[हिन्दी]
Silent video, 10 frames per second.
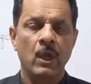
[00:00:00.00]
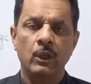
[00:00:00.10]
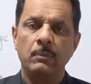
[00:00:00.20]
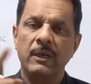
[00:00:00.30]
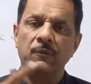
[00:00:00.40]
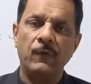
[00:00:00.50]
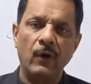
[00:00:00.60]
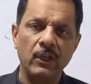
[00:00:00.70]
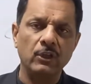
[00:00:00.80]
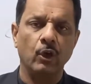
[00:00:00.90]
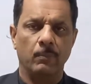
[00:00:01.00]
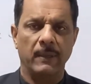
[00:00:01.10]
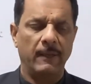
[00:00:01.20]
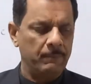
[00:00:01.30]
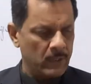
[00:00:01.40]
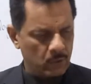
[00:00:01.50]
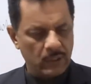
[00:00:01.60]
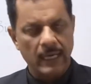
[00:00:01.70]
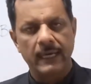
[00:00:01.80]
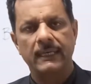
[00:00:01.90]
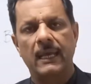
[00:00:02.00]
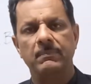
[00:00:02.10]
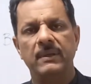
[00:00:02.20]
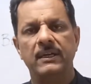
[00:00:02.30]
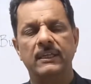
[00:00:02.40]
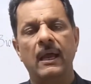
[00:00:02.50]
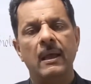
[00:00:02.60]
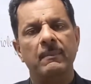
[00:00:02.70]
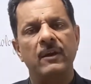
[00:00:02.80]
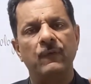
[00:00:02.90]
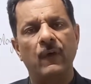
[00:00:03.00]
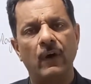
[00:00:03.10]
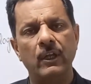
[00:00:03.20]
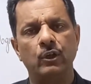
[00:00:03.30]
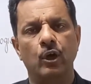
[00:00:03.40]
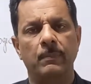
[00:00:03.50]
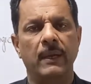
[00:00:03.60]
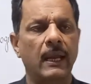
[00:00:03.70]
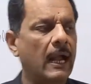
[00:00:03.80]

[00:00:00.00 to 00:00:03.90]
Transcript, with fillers: तो मैंने फौरी तौर पे क्योंकि आगे टाइम पीरियड था मैंने फौरी तौर पे